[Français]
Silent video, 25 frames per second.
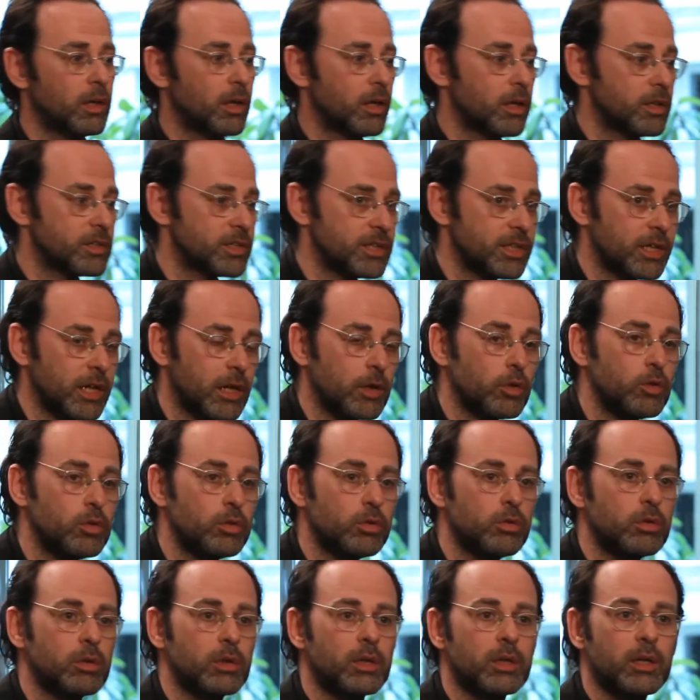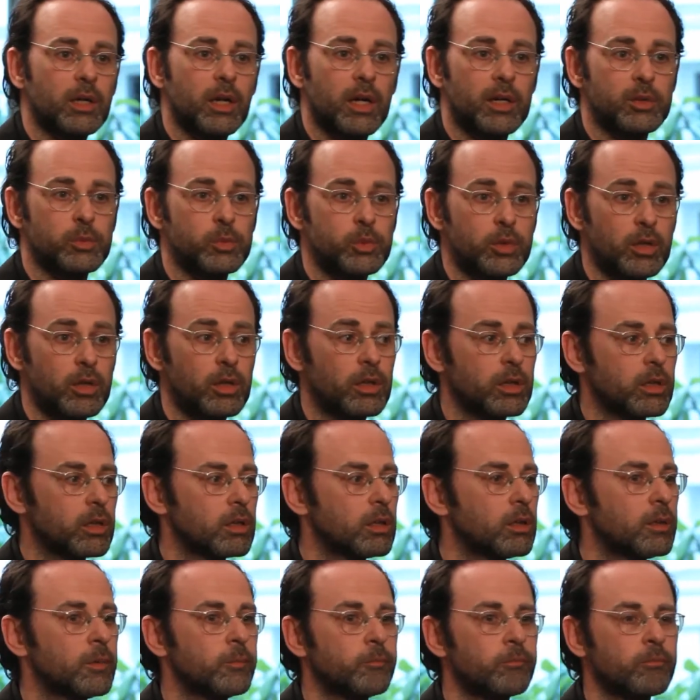à Chicago, à New York.
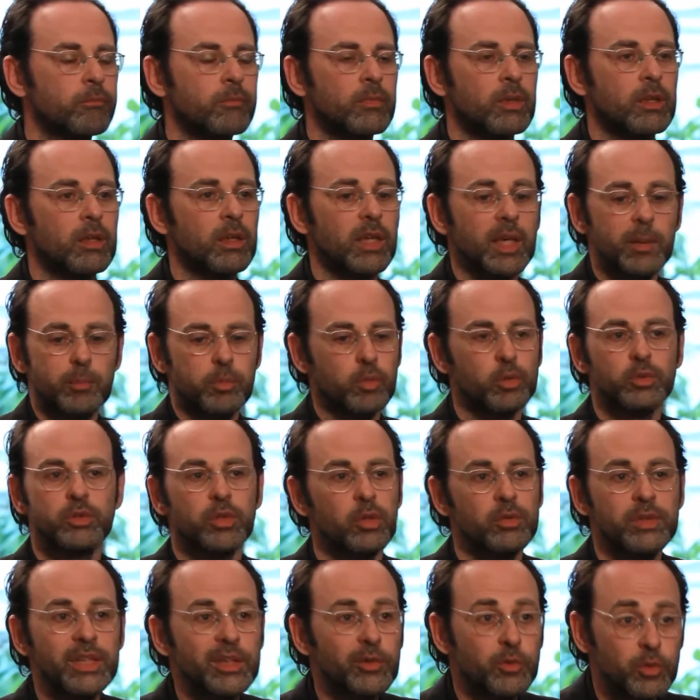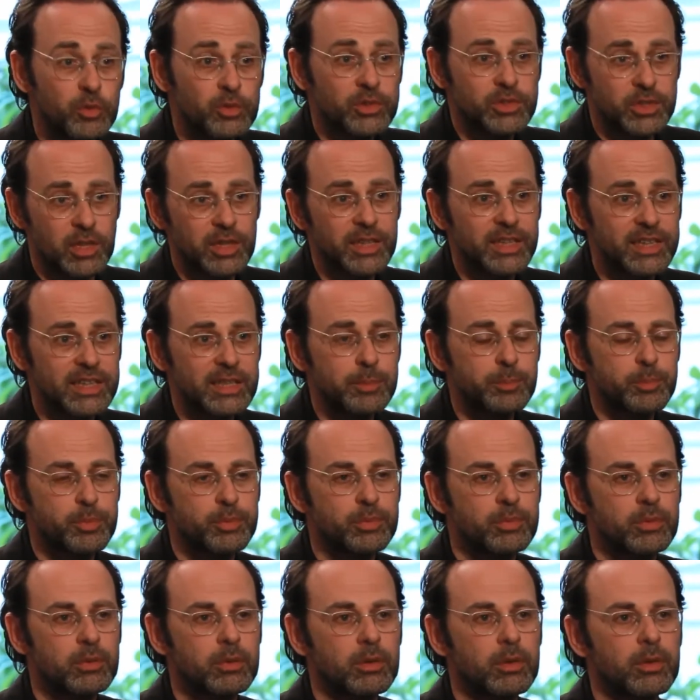Et pour autant, on n'est qu'une seule équipe.
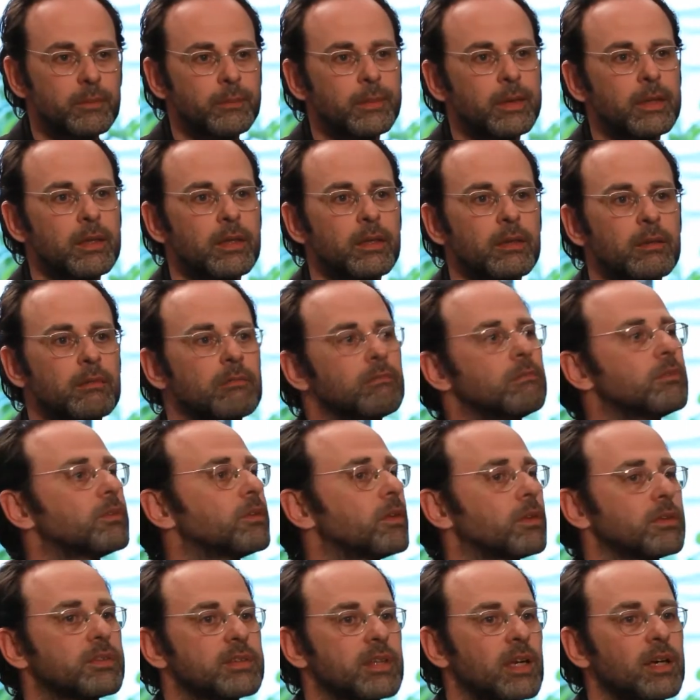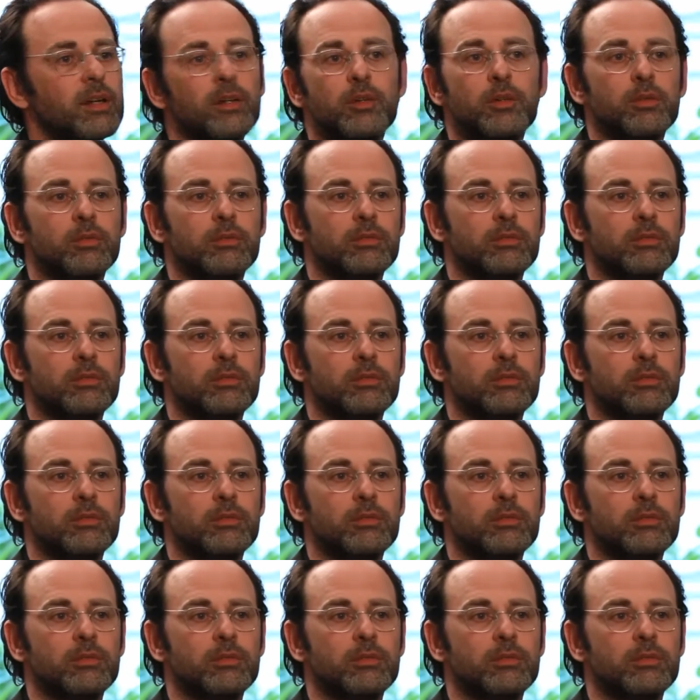Sans ça,